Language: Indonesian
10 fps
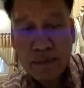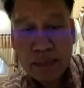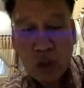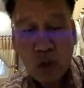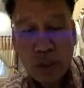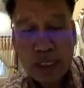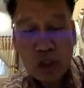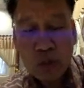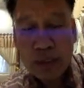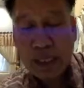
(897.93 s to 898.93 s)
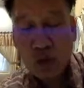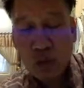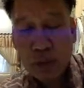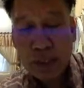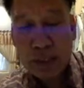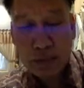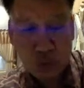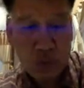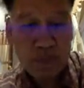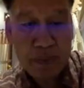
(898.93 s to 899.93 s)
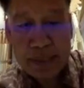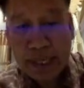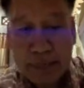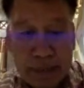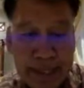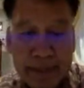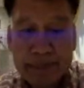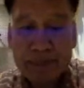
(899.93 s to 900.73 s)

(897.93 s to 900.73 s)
patologi anatomi dari tumor tersebut. Sangat penting.